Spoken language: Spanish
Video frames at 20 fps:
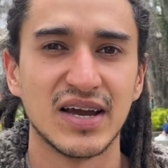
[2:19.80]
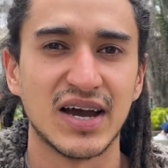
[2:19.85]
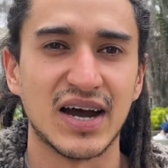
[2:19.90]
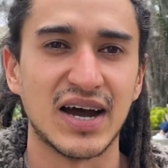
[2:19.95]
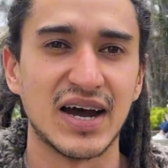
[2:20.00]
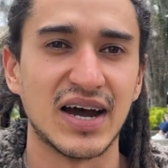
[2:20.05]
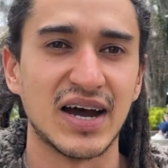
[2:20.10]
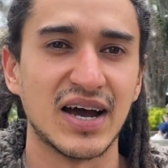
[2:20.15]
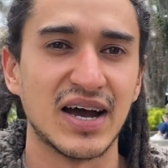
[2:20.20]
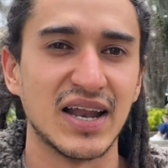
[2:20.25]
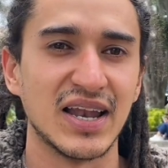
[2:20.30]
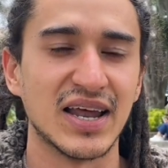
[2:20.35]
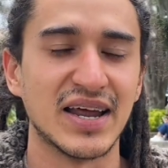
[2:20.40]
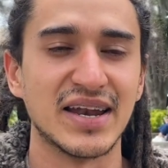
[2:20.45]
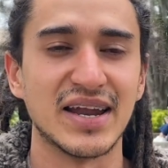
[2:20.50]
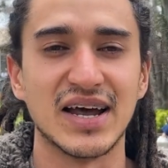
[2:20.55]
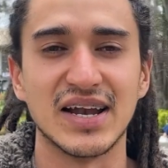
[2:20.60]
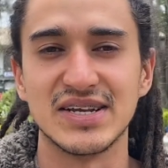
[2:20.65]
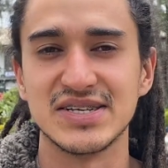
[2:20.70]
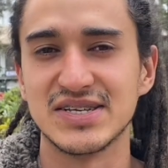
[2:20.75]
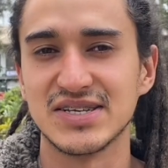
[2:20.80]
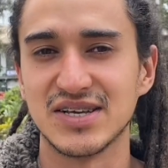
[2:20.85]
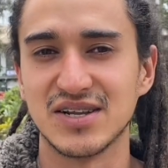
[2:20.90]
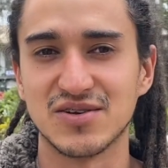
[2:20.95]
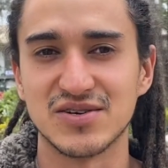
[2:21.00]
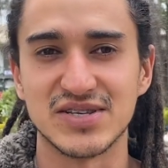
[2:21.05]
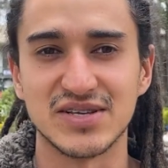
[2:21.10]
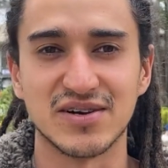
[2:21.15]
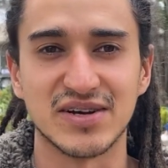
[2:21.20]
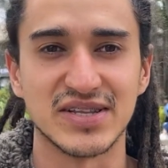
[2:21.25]
al análisis y
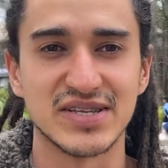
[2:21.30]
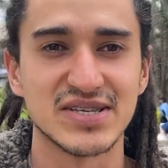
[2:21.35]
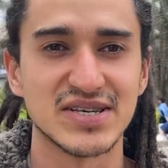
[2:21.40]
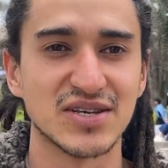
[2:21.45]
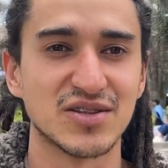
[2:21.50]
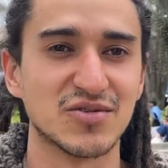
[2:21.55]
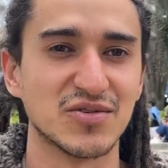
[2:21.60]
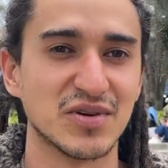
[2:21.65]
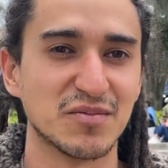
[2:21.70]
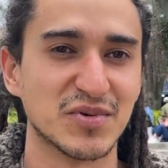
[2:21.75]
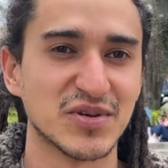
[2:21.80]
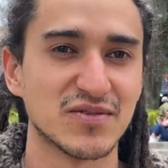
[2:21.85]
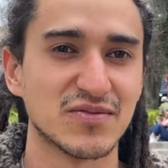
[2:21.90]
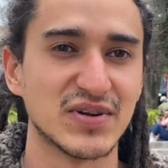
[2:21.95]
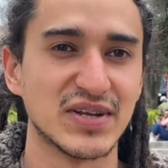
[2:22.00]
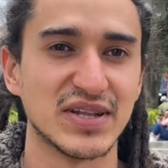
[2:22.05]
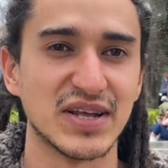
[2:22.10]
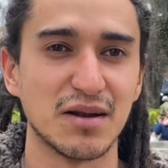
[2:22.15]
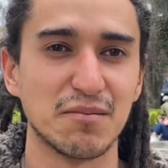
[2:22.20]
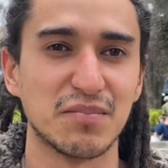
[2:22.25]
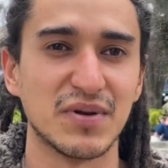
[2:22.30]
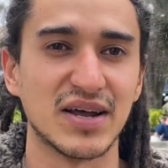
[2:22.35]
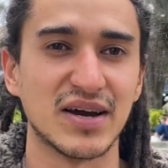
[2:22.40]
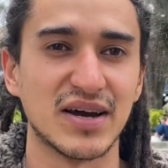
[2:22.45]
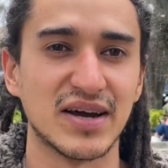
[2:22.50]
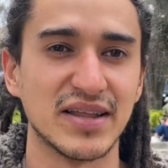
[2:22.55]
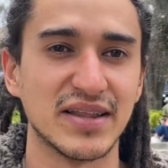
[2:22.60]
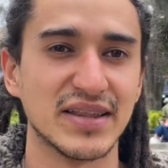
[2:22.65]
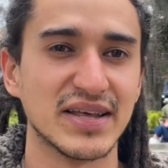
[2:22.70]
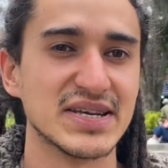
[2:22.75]
los debates que tuvimos frente al
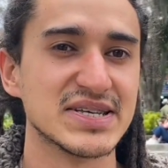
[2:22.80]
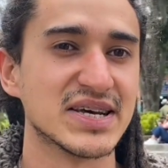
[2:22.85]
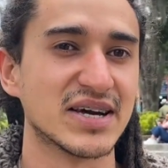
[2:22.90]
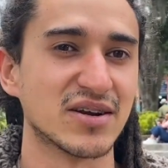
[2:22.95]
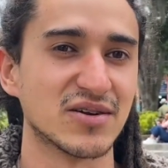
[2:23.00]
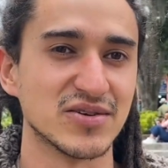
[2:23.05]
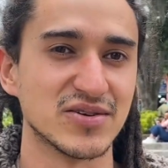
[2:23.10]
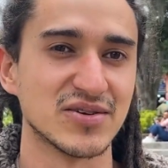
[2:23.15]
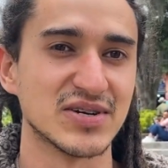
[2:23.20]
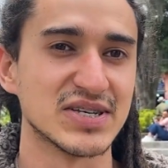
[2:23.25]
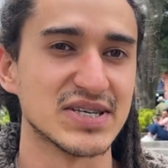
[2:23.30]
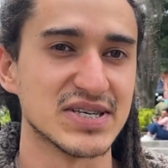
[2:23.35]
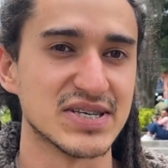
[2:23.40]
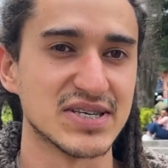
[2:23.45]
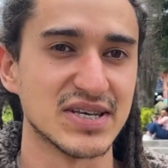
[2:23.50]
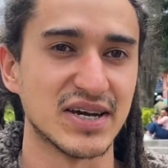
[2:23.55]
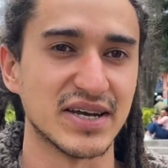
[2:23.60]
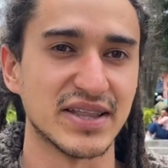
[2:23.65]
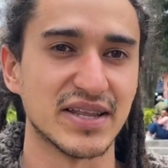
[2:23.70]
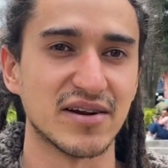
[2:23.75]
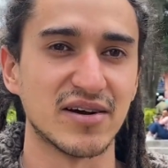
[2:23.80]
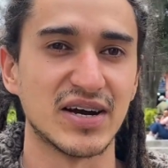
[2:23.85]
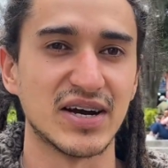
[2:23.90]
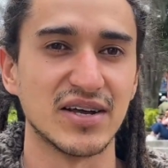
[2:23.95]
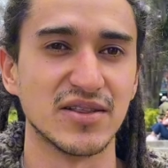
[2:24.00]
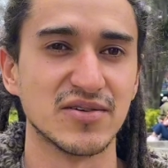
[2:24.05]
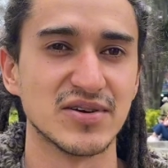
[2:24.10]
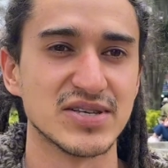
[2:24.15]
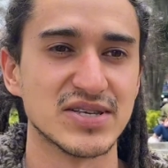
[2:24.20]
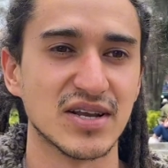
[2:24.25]
plan de desarrollo que se está
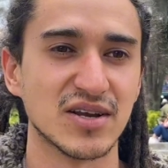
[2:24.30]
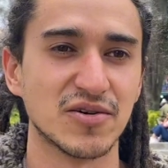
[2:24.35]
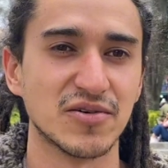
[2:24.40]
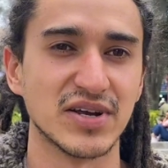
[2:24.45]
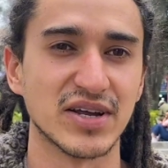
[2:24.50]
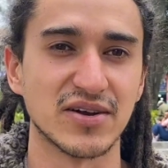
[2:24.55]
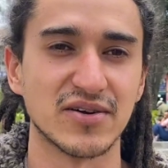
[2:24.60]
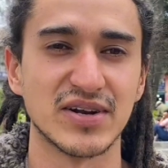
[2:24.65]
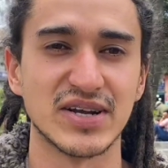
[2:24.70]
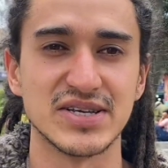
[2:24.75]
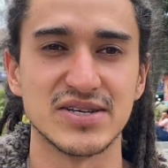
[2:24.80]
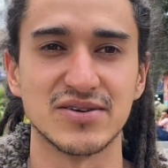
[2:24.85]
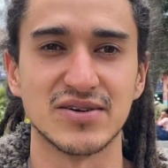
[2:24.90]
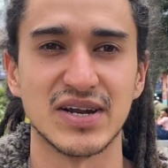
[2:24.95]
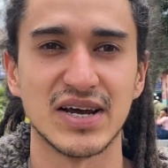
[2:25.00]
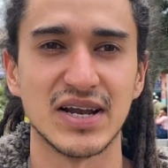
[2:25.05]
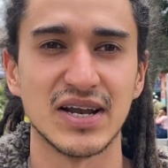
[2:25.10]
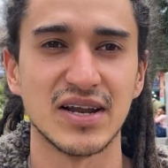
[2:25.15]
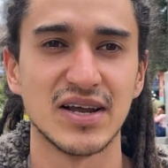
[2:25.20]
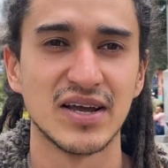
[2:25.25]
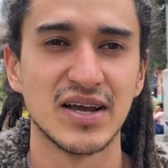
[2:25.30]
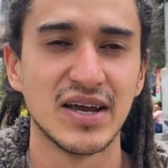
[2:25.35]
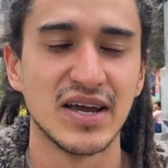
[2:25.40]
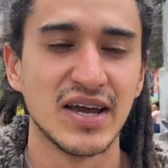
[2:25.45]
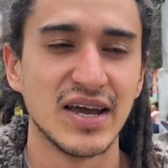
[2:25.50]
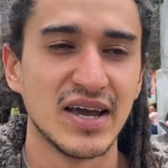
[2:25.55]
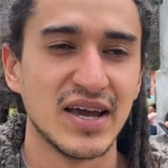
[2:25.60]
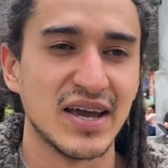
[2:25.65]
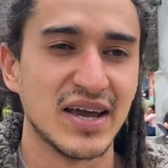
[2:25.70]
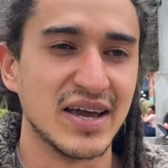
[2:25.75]
trabajando desde el gobierno nacional,
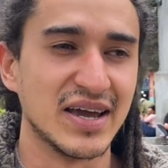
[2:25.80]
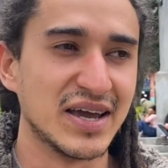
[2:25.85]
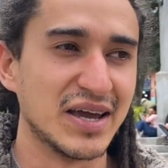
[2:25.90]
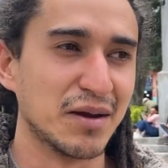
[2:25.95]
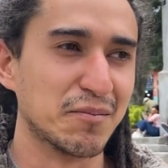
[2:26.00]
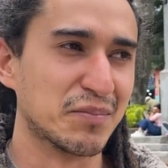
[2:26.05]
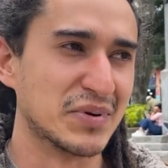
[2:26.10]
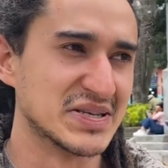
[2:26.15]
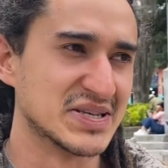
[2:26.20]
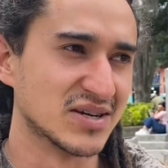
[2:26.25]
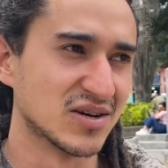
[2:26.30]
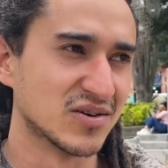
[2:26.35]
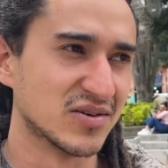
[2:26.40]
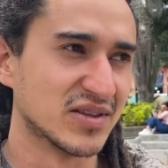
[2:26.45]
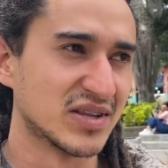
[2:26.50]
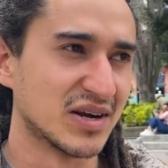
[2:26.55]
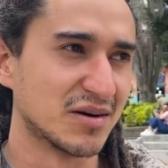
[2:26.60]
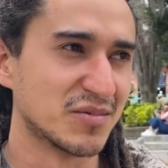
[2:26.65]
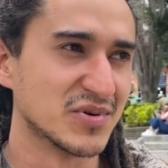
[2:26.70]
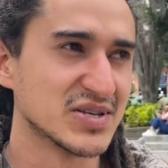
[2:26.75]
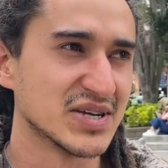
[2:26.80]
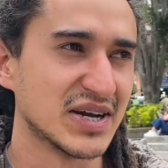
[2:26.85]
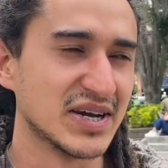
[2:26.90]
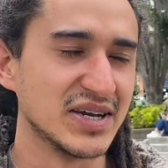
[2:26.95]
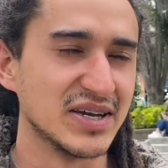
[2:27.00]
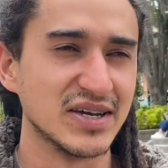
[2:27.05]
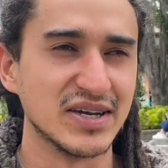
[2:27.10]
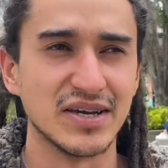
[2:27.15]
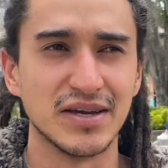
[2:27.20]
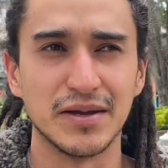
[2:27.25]
eh, pues encontramos
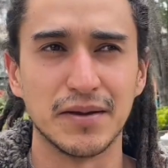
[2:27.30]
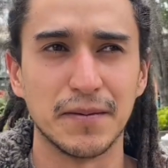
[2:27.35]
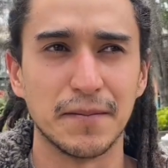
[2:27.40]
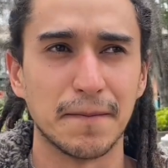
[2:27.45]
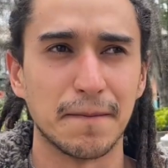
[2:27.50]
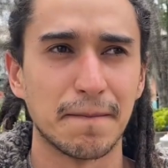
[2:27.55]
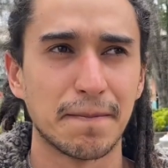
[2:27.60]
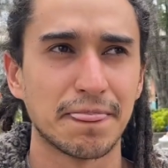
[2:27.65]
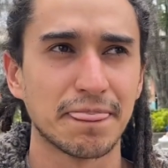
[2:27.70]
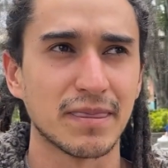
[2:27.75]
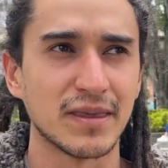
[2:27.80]
ahí